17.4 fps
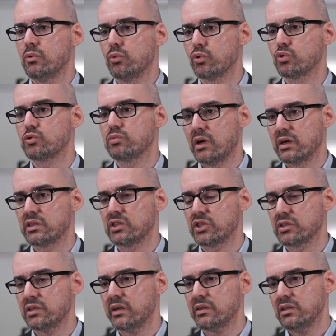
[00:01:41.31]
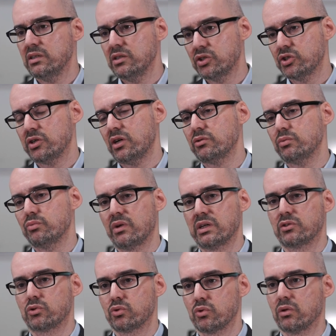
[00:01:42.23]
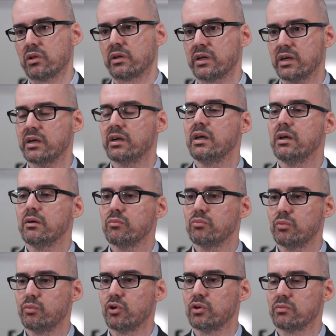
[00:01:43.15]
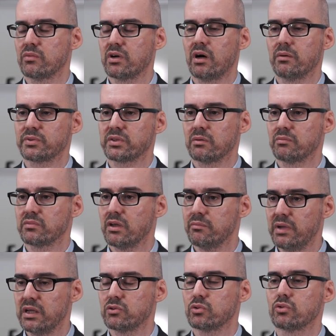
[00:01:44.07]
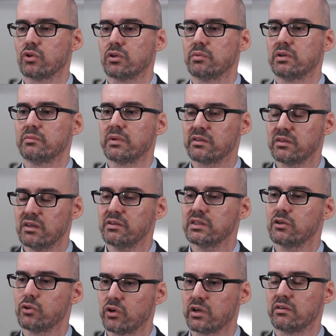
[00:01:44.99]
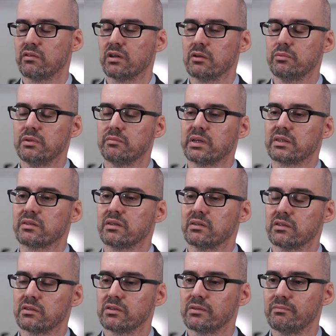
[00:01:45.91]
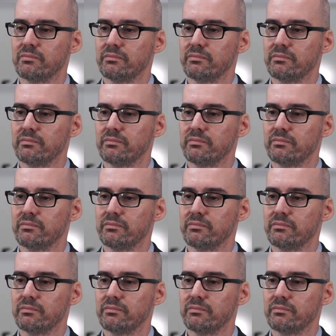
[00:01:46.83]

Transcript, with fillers: uzman kişiler inşaat mühendisi olarak bu bölüm kapsamında mezun olabilmekte ve de görev alabilmektedir.